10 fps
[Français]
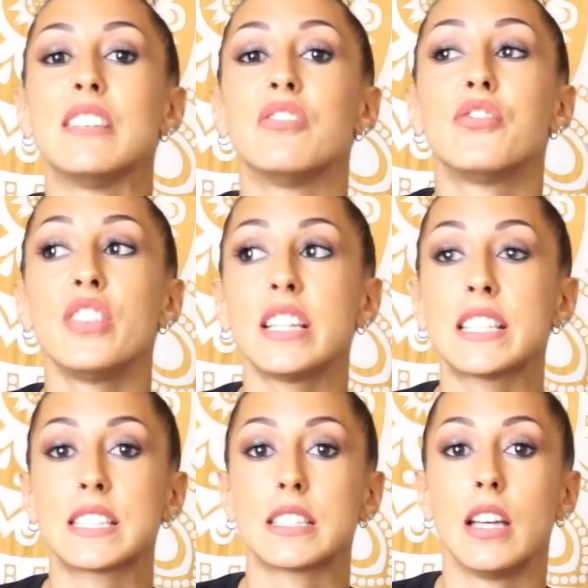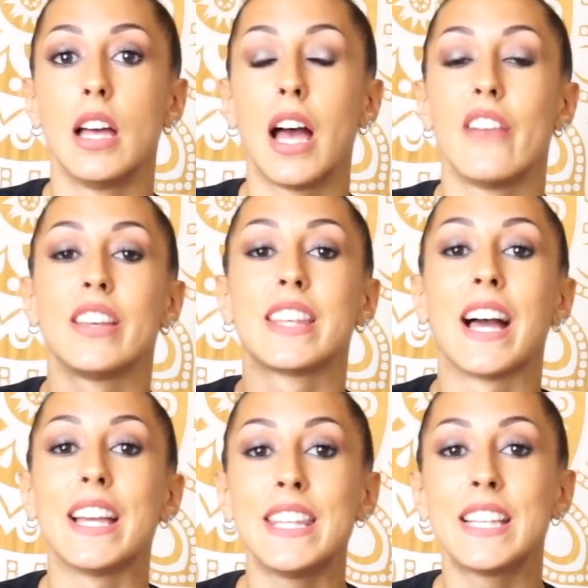c'est Finks avec
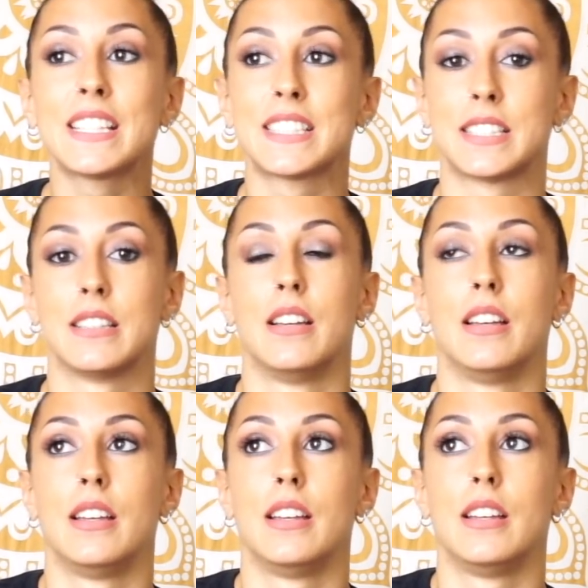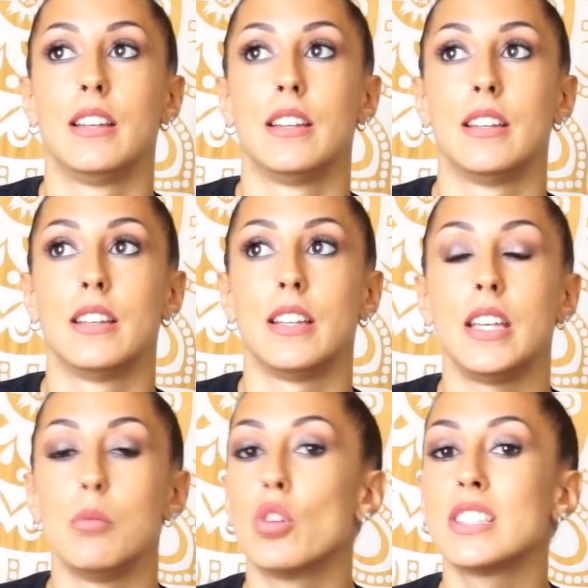un X.
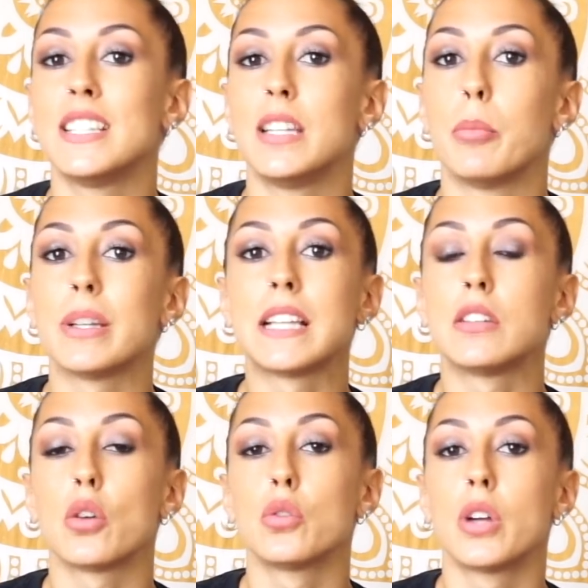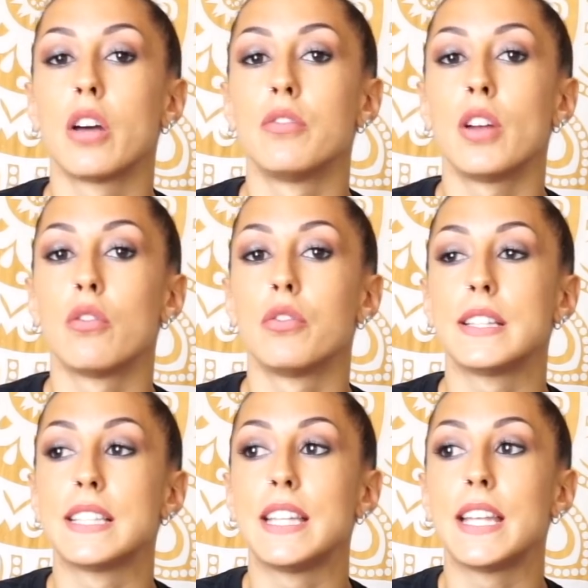Et moi, c'était pas cette orthographe-là en
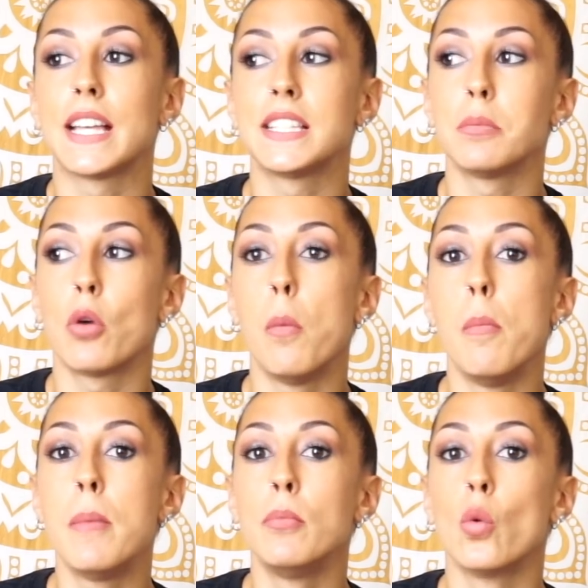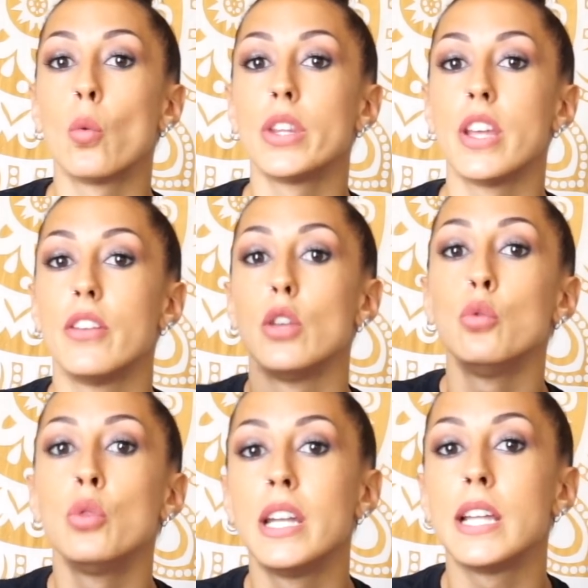fait, c'était quasiment le même nom, il y avait
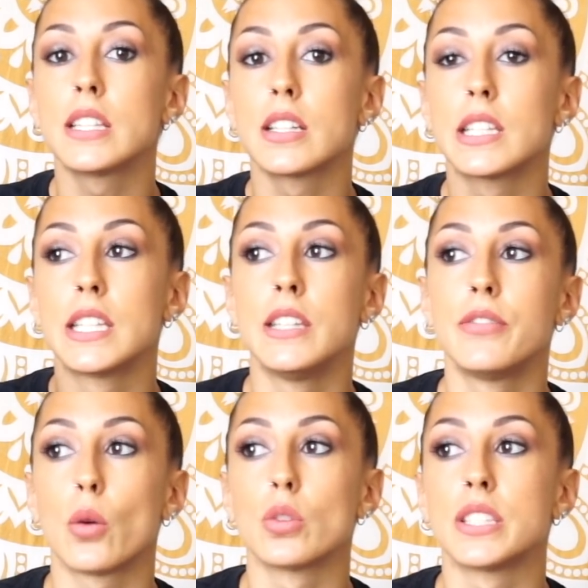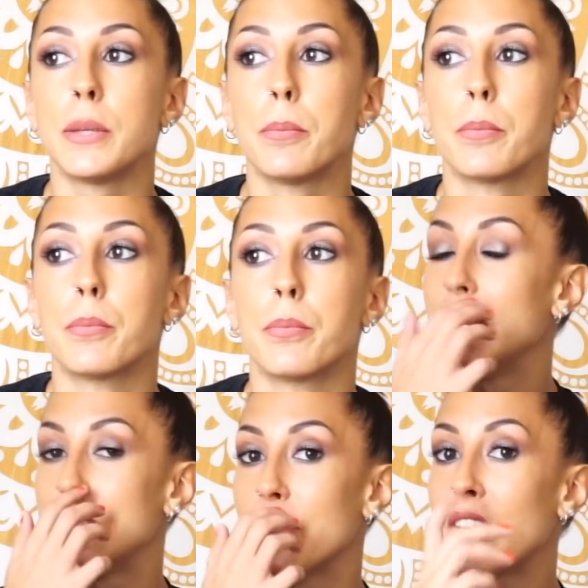une lettre qui différenciait.
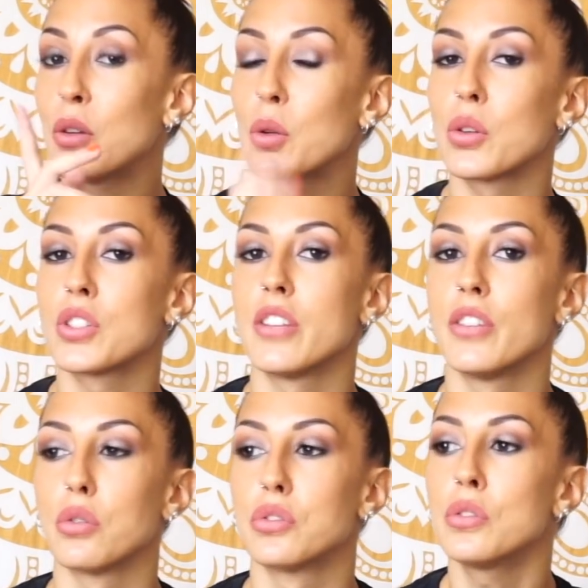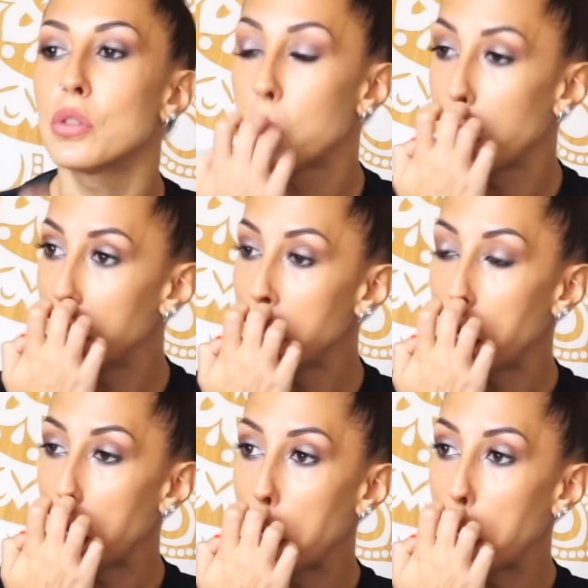Et c'est vrai que quand j'avais reçu le colis,